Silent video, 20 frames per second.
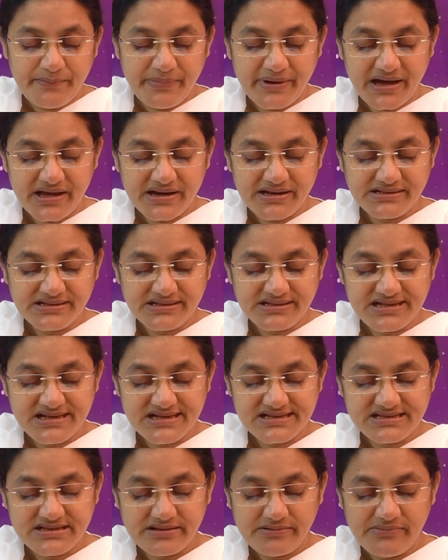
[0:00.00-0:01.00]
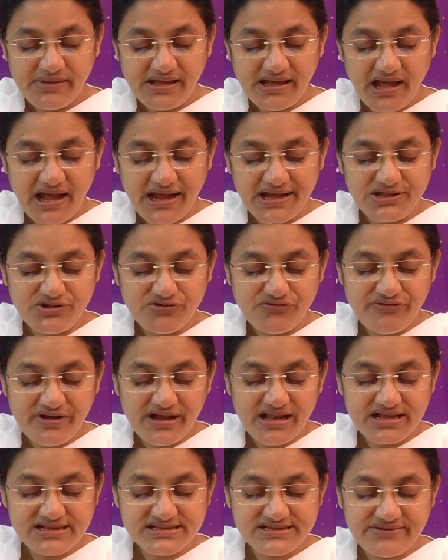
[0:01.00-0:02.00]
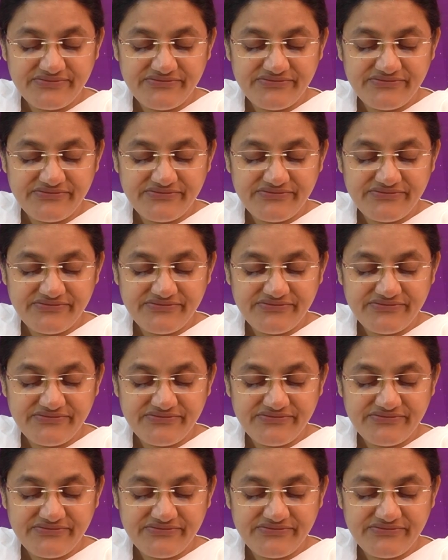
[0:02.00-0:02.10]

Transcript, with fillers: భారతదేశమే ఐదు వేల